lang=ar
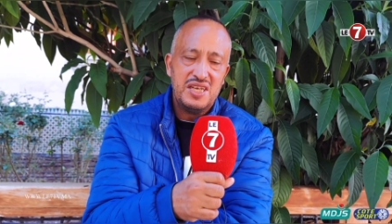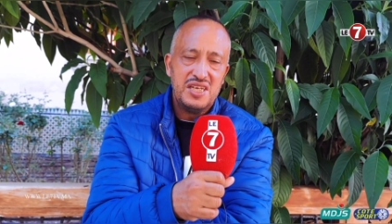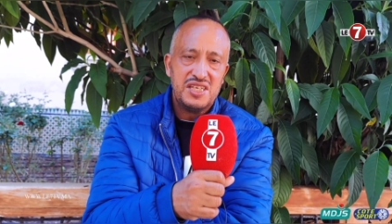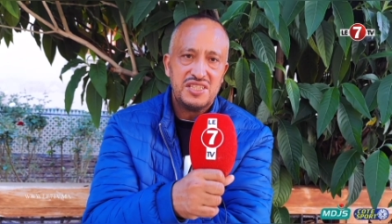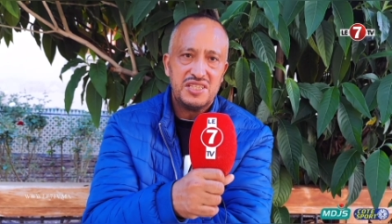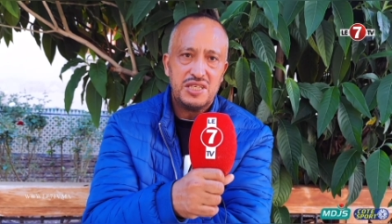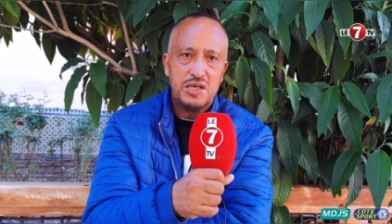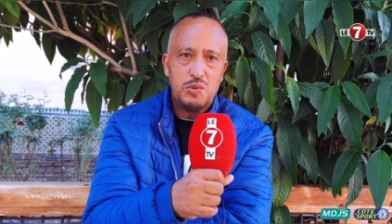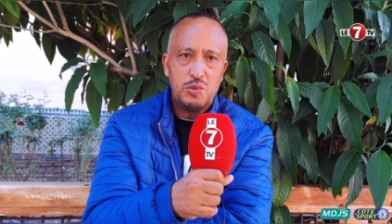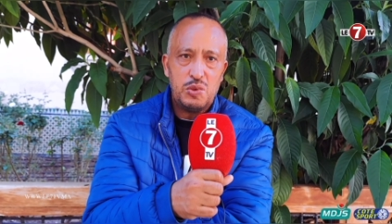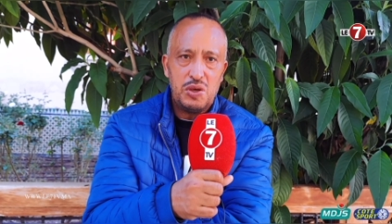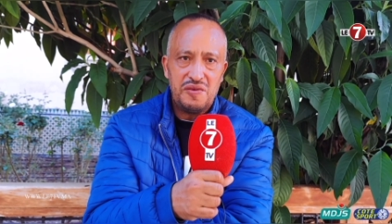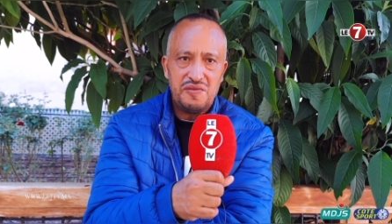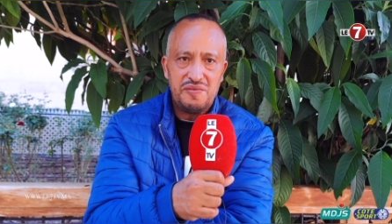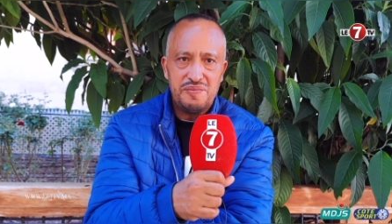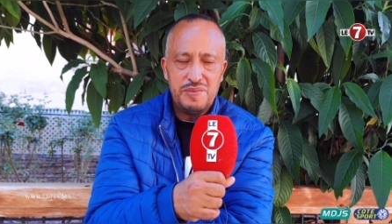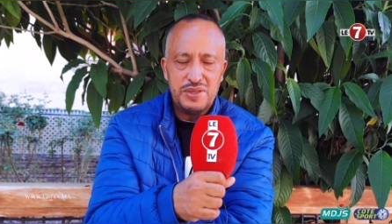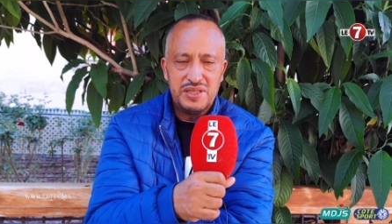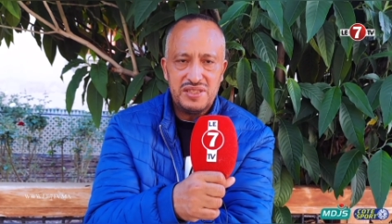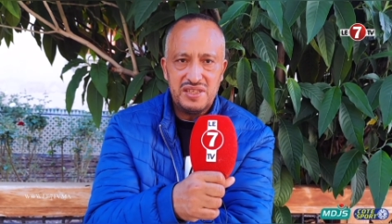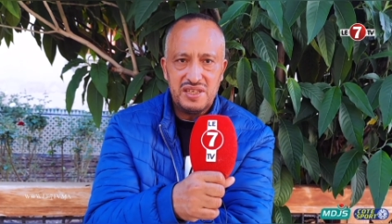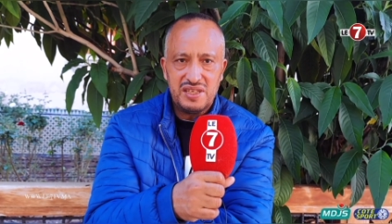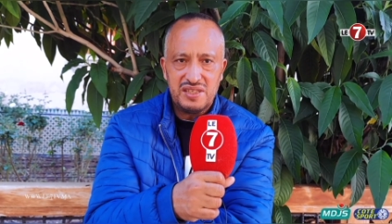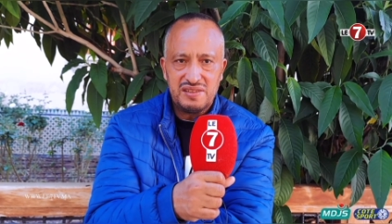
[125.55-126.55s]
سواء في
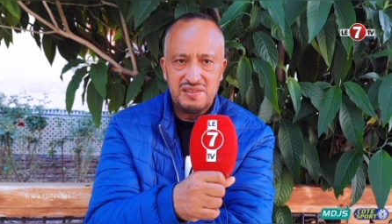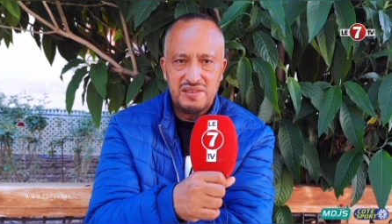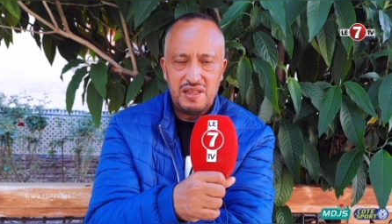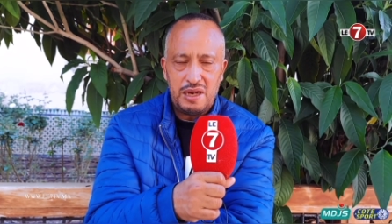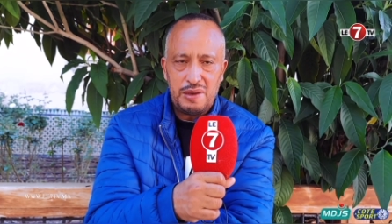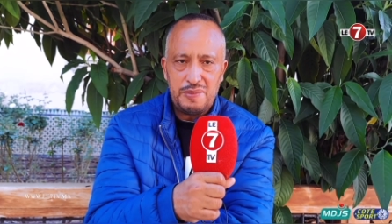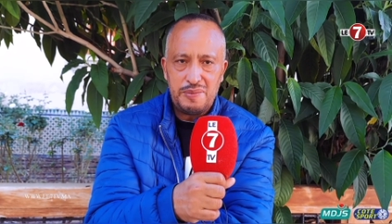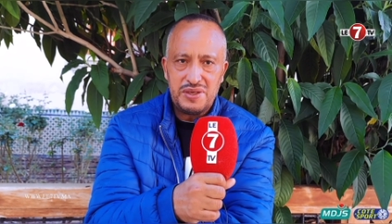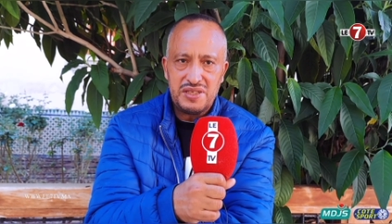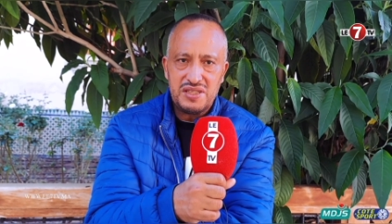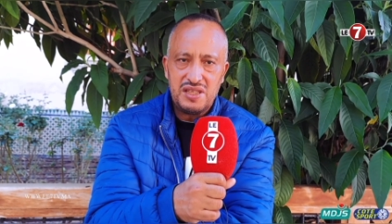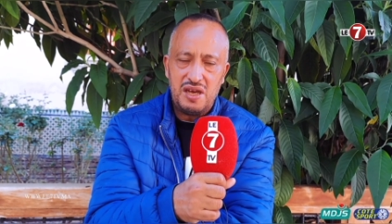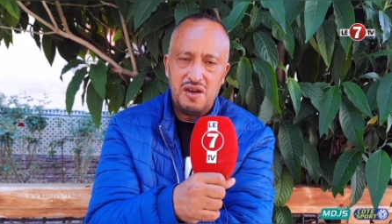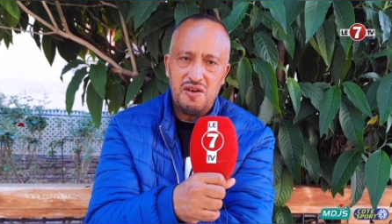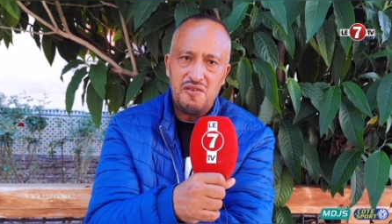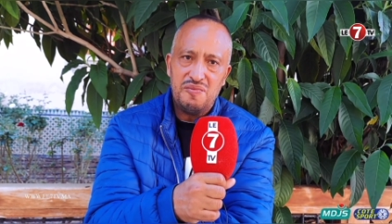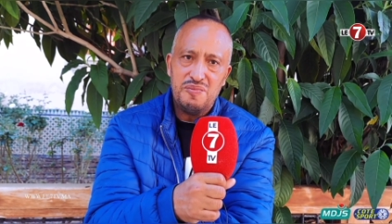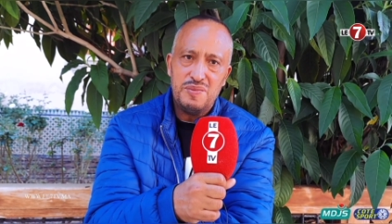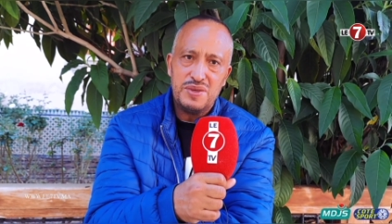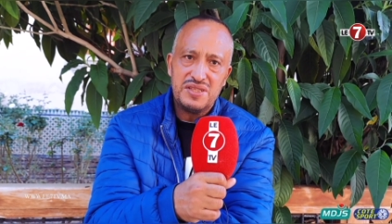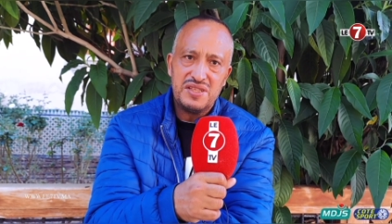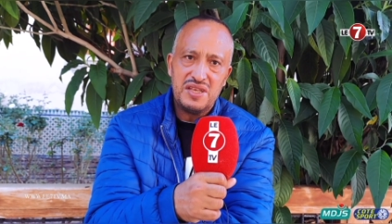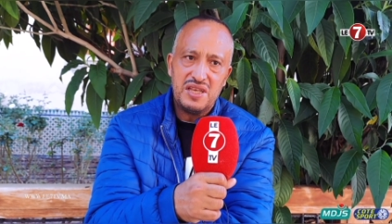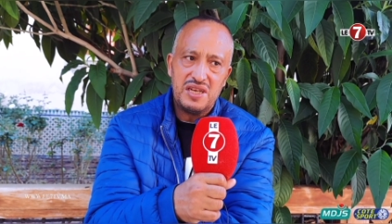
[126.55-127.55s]
مدينه الدار البيضاء او
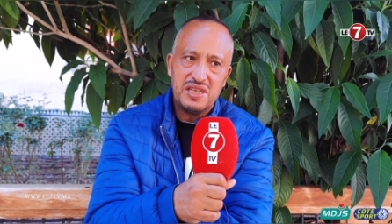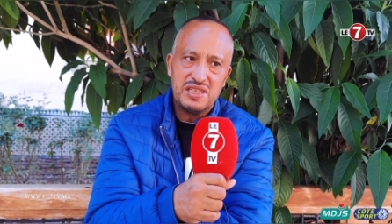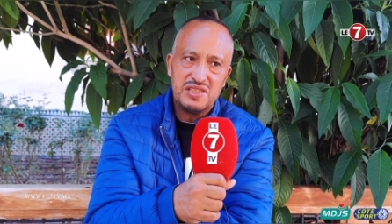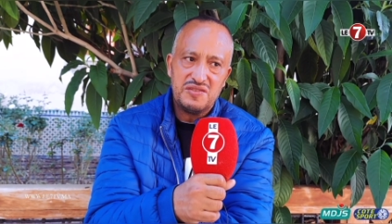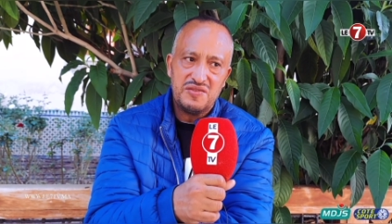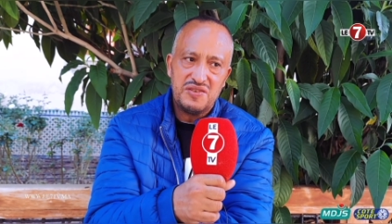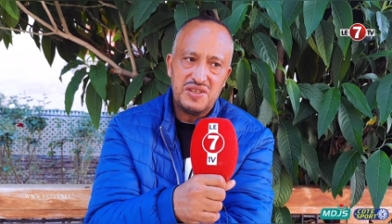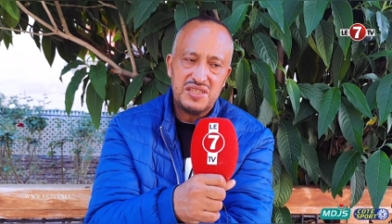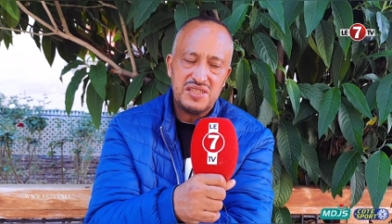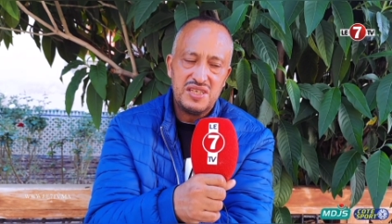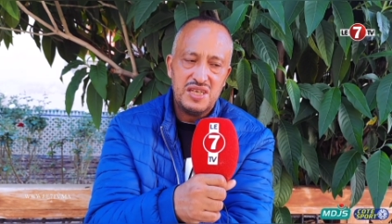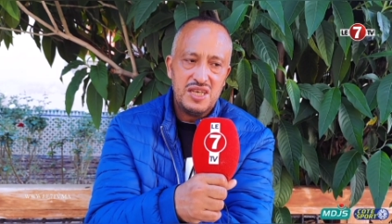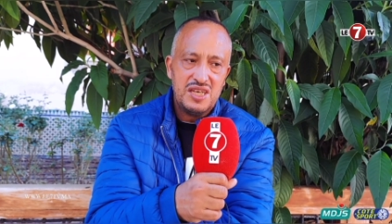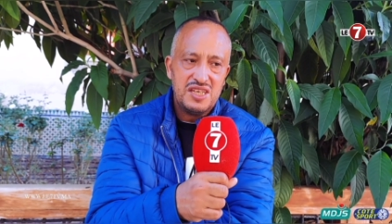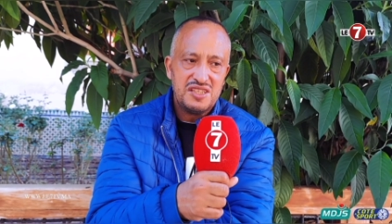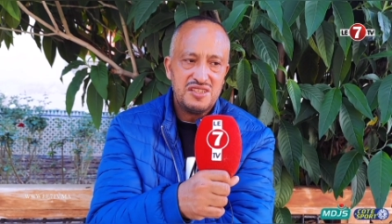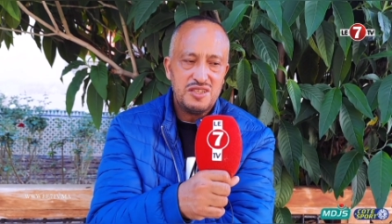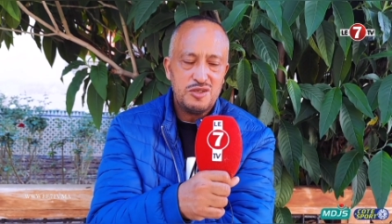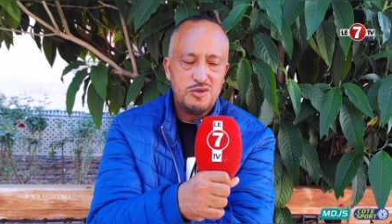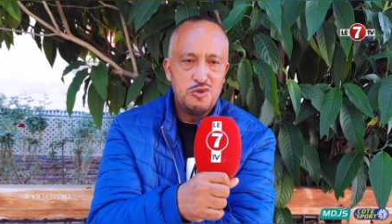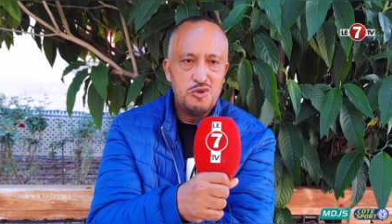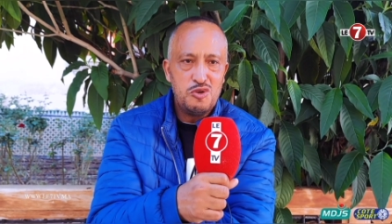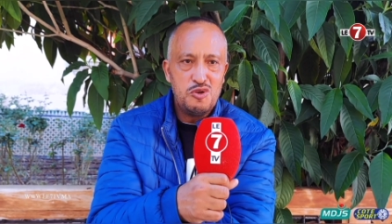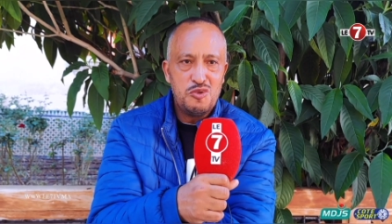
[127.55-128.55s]
في مدينه فاس
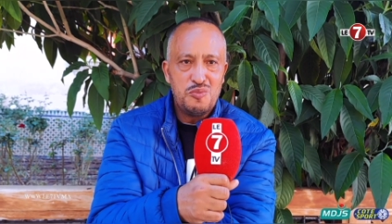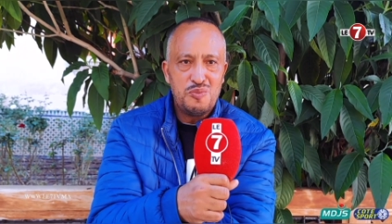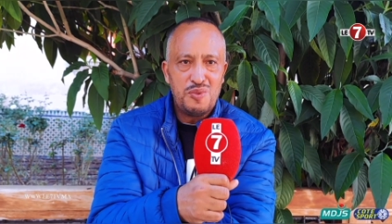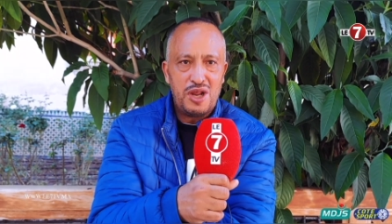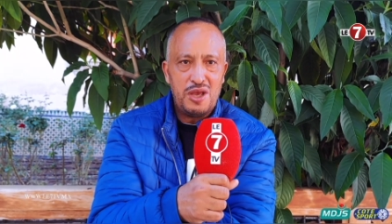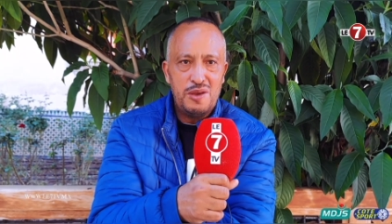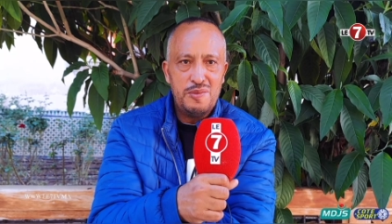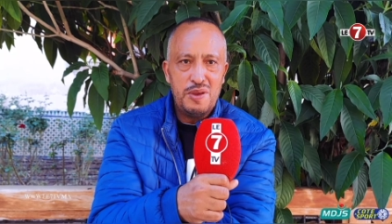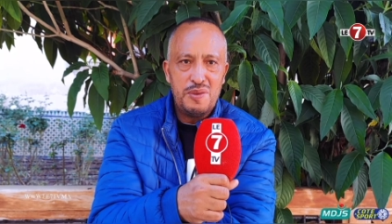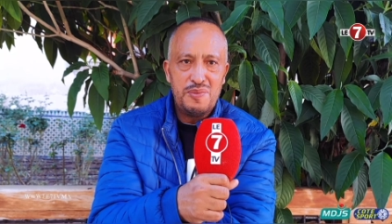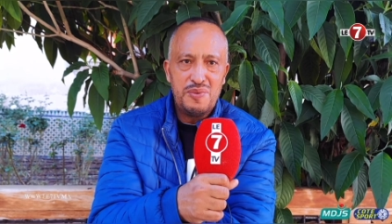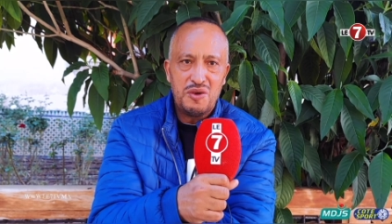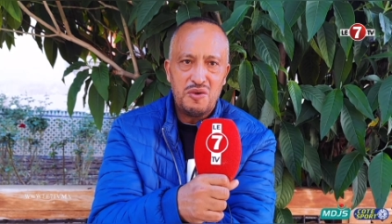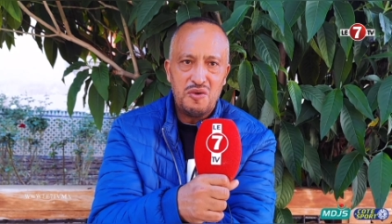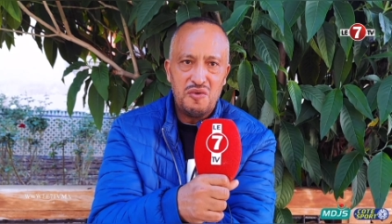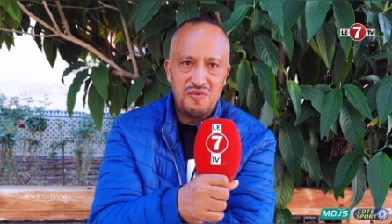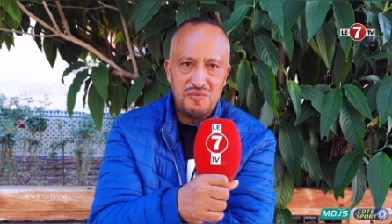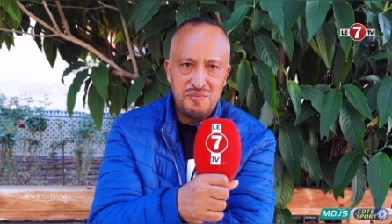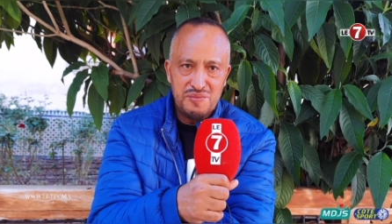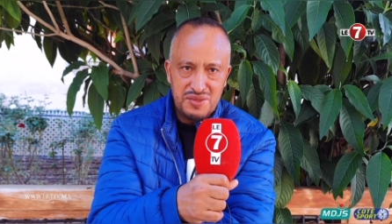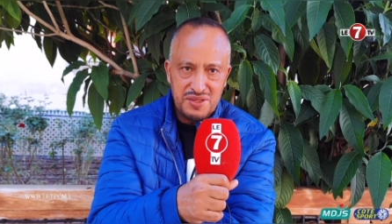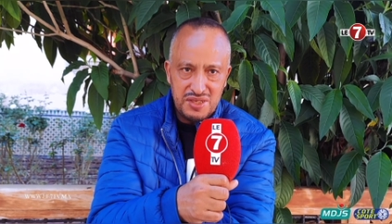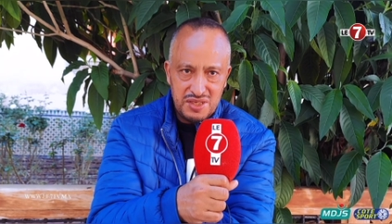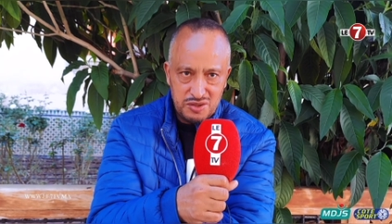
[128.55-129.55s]
تنقول لهم مرحبا بكم
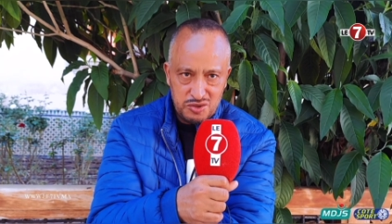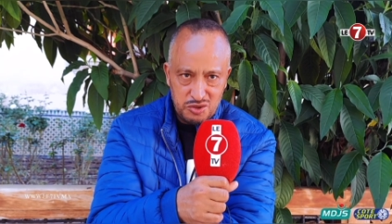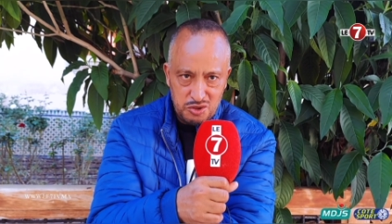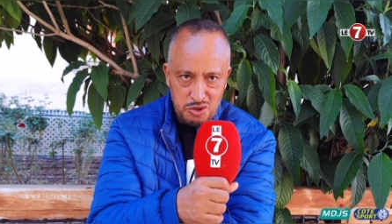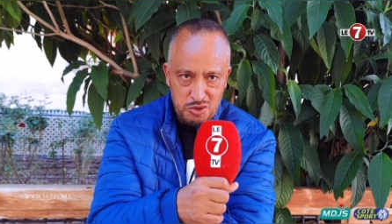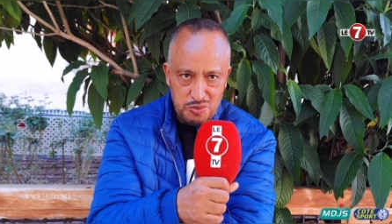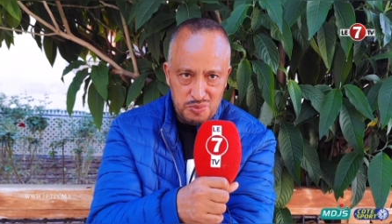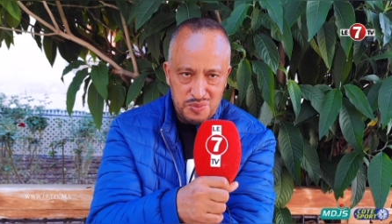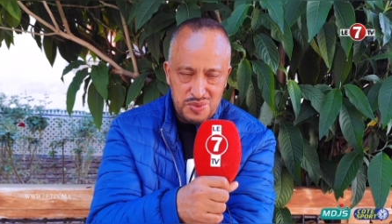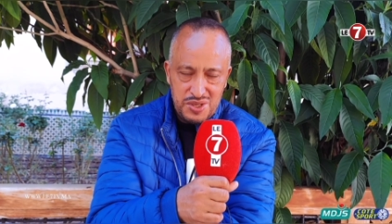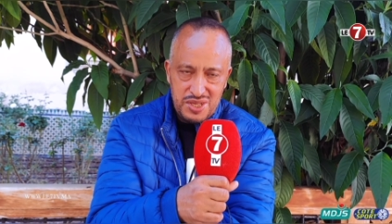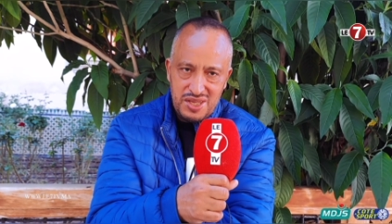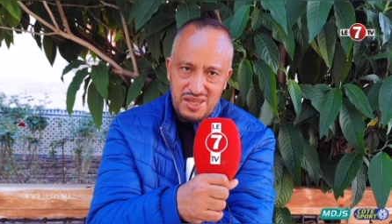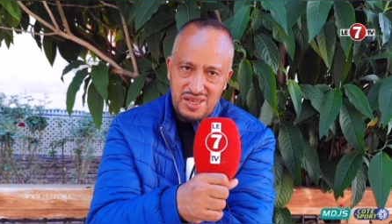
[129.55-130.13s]
في مدينتكم